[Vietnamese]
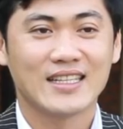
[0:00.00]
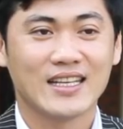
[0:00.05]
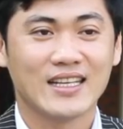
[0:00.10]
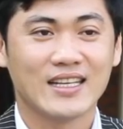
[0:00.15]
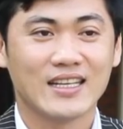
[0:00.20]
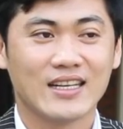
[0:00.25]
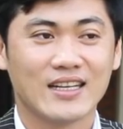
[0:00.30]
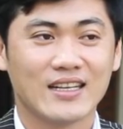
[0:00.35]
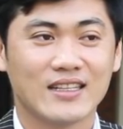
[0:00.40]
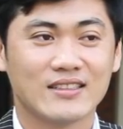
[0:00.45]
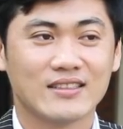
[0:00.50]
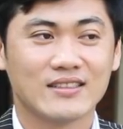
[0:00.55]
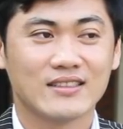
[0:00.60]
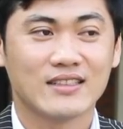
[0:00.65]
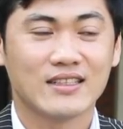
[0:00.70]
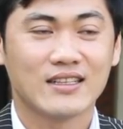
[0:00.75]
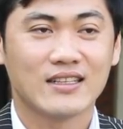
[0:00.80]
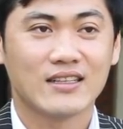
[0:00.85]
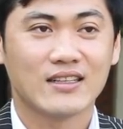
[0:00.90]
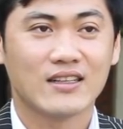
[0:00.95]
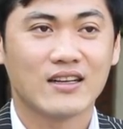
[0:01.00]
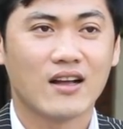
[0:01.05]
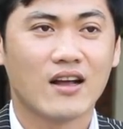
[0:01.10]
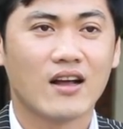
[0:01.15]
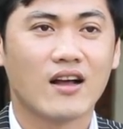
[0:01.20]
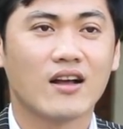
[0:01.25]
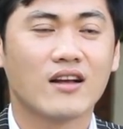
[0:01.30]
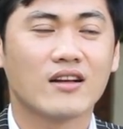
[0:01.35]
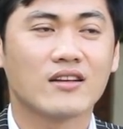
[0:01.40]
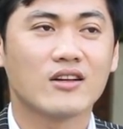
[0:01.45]
thì à,
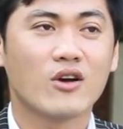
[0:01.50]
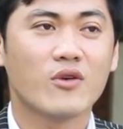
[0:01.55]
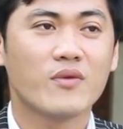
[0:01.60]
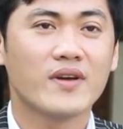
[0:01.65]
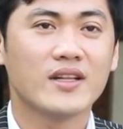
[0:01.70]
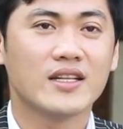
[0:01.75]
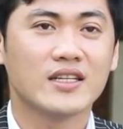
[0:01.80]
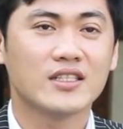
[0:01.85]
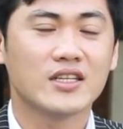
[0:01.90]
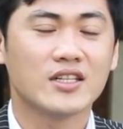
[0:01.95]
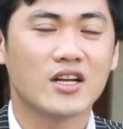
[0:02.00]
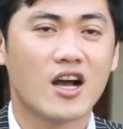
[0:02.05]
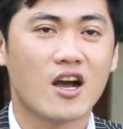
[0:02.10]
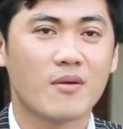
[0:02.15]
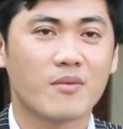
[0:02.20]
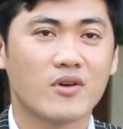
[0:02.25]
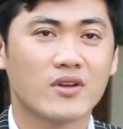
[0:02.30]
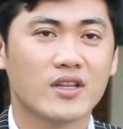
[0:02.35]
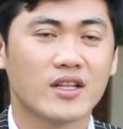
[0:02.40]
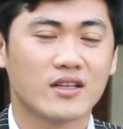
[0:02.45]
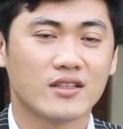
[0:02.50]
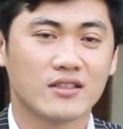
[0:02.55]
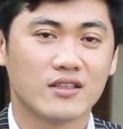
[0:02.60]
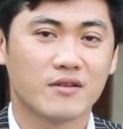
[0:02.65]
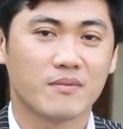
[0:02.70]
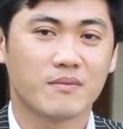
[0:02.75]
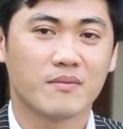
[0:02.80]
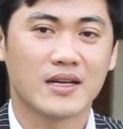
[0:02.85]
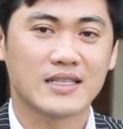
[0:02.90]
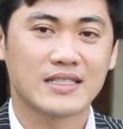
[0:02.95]
à, đối với những trường hợp đó thì thường
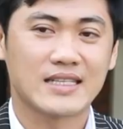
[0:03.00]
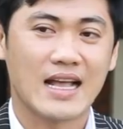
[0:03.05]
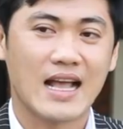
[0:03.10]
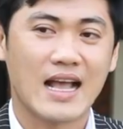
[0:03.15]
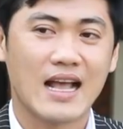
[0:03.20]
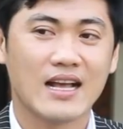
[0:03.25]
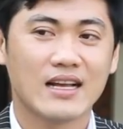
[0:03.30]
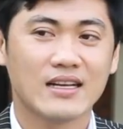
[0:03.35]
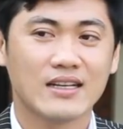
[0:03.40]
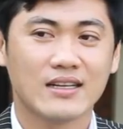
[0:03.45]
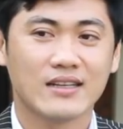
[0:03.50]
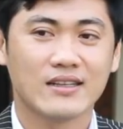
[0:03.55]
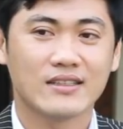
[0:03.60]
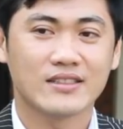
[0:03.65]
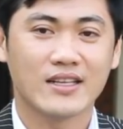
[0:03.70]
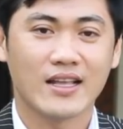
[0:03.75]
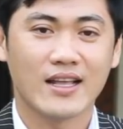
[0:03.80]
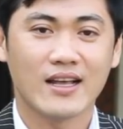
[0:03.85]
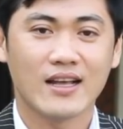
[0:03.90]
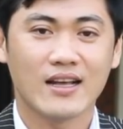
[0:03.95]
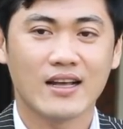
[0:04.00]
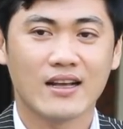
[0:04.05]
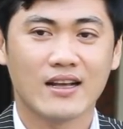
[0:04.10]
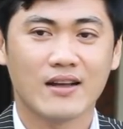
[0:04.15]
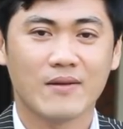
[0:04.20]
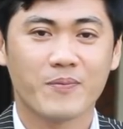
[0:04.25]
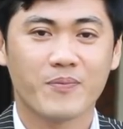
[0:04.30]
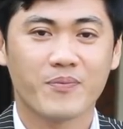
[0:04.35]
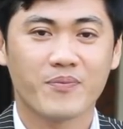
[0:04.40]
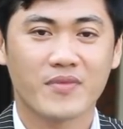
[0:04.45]
thường bà xã sẽ
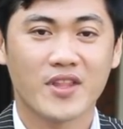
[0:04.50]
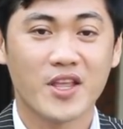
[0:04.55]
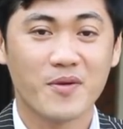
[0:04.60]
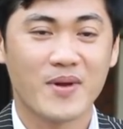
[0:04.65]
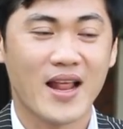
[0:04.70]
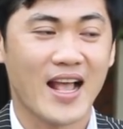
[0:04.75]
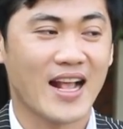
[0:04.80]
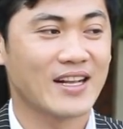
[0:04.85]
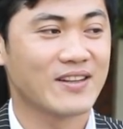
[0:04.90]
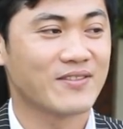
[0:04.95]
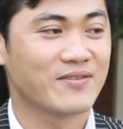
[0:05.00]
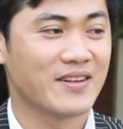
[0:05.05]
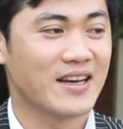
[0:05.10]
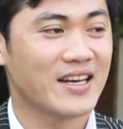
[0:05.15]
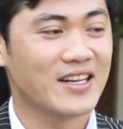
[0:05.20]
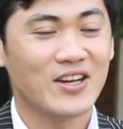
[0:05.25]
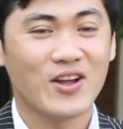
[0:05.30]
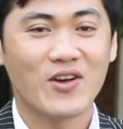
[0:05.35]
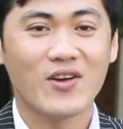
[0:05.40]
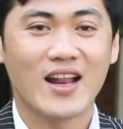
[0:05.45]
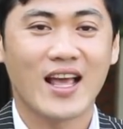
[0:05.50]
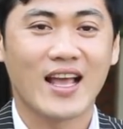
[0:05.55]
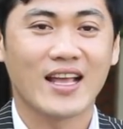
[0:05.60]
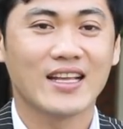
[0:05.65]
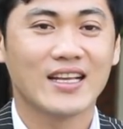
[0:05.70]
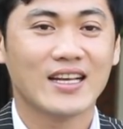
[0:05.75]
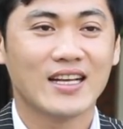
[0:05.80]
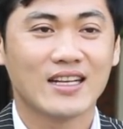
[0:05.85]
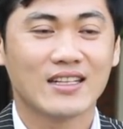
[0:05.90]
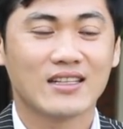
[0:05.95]
im lặng và ít nói
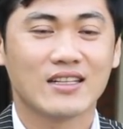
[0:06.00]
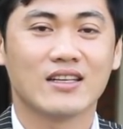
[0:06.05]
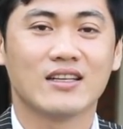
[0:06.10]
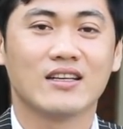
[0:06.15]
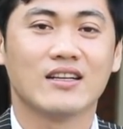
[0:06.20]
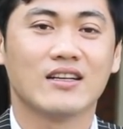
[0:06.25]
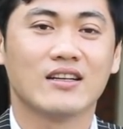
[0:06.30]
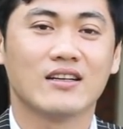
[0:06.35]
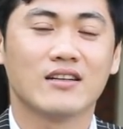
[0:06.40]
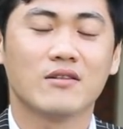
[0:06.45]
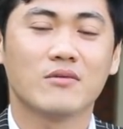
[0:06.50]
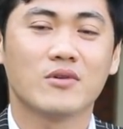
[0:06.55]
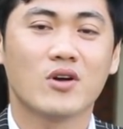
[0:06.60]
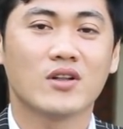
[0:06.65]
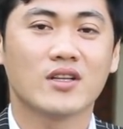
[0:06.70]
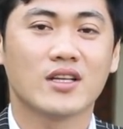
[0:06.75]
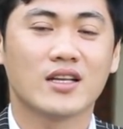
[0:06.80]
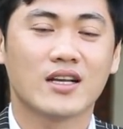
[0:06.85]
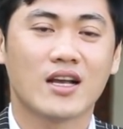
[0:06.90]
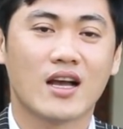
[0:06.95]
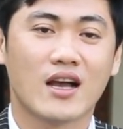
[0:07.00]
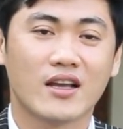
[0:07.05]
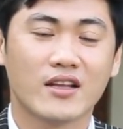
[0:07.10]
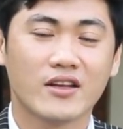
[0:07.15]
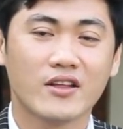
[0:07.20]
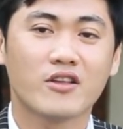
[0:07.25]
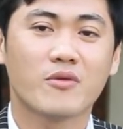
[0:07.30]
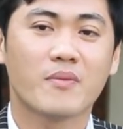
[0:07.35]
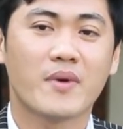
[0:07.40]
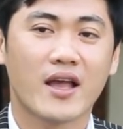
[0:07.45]
lại thì lúc đó thì khởi
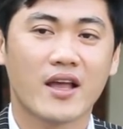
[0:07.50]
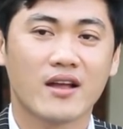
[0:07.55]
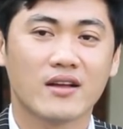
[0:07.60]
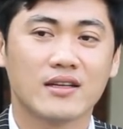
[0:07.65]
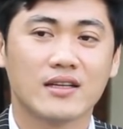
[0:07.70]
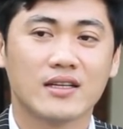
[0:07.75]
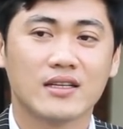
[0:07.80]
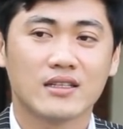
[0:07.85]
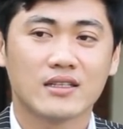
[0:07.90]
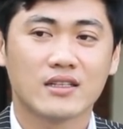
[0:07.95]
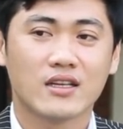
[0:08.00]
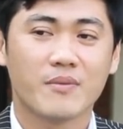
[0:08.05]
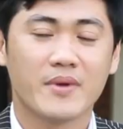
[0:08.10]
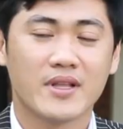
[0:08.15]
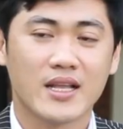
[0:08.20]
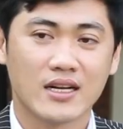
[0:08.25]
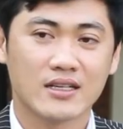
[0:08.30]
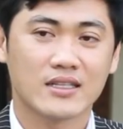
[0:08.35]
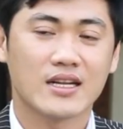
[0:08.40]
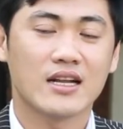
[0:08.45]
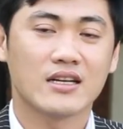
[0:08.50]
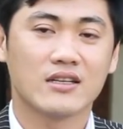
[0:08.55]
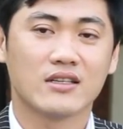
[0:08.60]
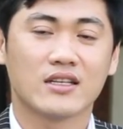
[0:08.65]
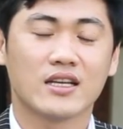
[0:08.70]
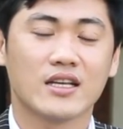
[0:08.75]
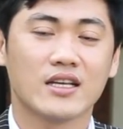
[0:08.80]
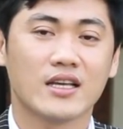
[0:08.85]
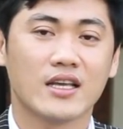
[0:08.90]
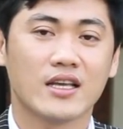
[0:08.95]
nếu như mà khi mà nhận ra được
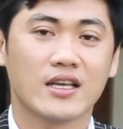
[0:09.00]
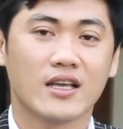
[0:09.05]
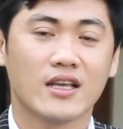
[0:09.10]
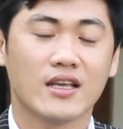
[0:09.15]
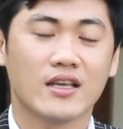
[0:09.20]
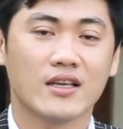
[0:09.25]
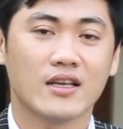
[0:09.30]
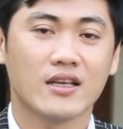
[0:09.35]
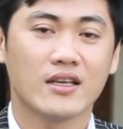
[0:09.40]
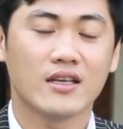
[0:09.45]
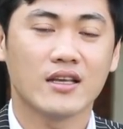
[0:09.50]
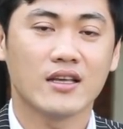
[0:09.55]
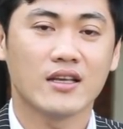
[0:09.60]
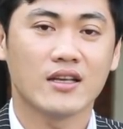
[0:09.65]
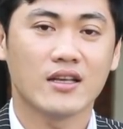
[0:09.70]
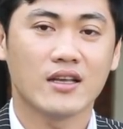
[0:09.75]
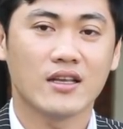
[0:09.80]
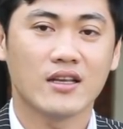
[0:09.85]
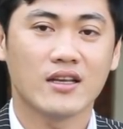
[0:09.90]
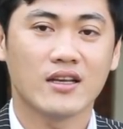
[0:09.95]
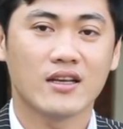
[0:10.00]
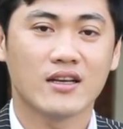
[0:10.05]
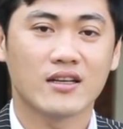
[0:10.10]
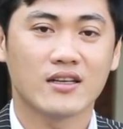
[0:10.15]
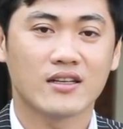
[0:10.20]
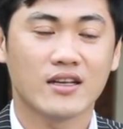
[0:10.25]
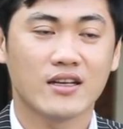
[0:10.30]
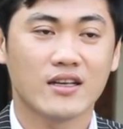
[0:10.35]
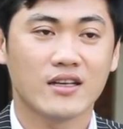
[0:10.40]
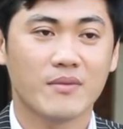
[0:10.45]
cái cái cái cái cái, cái,
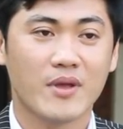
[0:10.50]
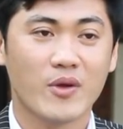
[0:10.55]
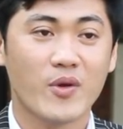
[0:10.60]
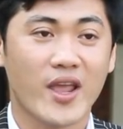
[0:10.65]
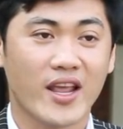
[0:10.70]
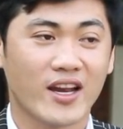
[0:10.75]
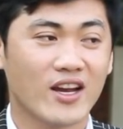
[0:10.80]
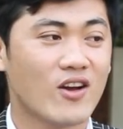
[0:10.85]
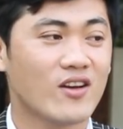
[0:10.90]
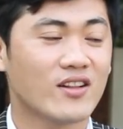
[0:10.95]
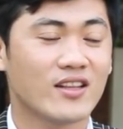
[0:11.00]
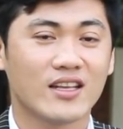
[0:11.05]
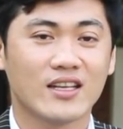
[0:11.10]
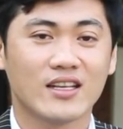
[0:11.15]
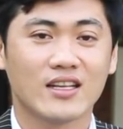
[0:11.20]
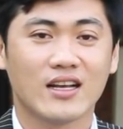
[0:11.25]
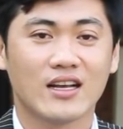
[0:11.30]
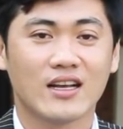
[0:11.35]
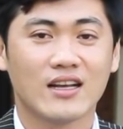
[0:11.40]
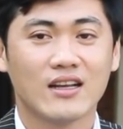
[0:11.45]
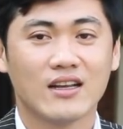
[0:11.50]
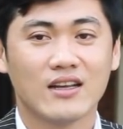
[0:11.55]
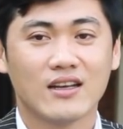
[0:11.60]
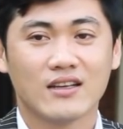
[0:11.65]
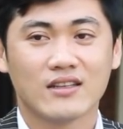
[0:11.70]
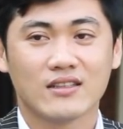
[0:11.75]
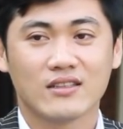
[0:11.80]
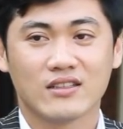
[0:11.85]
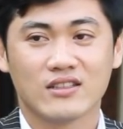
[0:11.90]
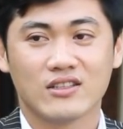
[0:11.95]
à, cái biểu hiện đó thì à,
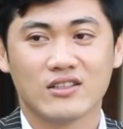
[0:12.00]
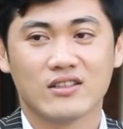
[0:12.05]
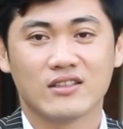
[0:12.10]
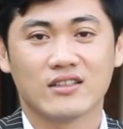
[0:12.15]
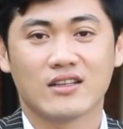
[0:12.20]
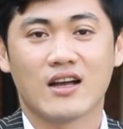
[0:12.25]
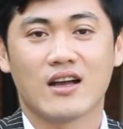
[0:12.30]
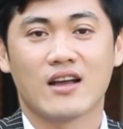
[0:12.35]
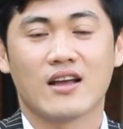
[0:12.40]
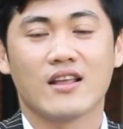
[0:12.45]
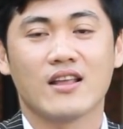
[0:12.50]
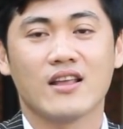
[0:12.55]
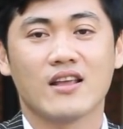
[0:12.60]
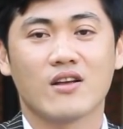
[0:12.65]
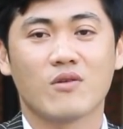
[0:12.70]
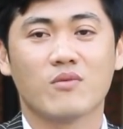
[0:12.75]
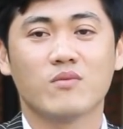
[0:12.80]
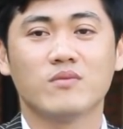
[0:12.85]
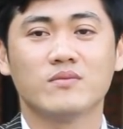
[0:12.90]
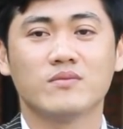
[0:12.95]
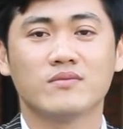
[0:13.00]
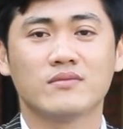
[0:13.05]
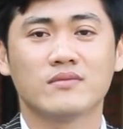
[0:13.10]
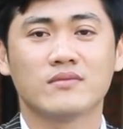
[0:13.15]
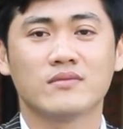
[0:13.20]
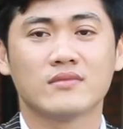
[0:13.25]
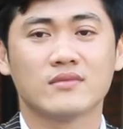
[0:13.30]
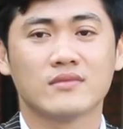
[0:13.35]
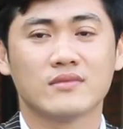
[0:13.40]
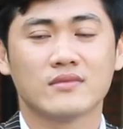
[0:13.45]
thường thường khởi cũng
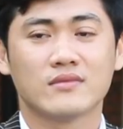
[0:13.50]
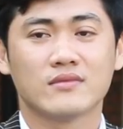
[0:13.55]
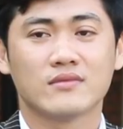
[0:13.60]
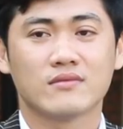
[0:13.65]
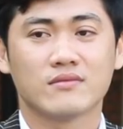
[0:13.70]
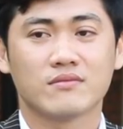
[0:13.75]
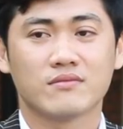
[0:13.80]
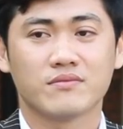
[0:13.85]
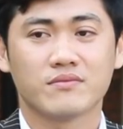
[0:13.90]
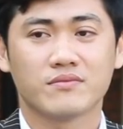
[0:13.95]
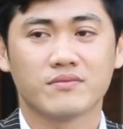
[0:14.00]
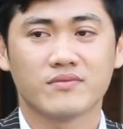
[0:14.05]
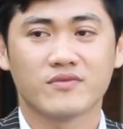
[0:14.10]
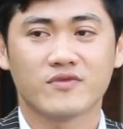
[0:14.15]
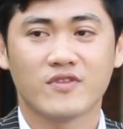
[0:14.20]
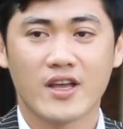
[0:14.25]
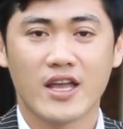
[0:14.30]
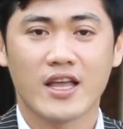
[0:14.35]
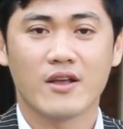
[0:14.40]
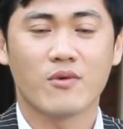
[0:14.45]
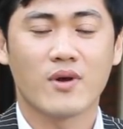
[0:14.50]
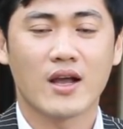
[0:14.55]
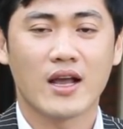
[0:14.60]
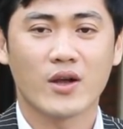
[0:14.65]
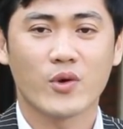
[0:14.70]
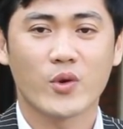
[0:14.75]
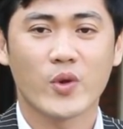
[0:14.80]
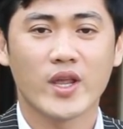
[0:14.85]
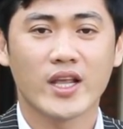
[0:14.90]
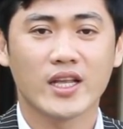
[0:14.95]
về
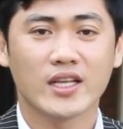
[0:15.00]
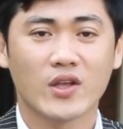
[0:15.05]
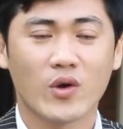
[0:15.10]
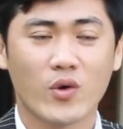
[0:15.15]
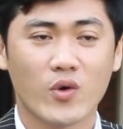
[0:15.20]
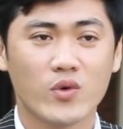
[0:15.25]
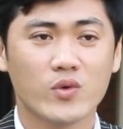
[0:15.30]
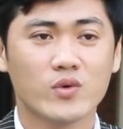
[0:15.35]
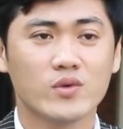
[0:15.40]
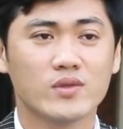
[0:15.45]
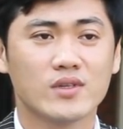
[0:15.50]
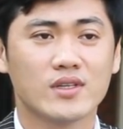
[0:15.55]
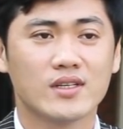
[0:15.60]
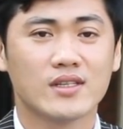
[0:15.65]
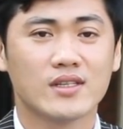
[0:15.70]
và khuyên nhủ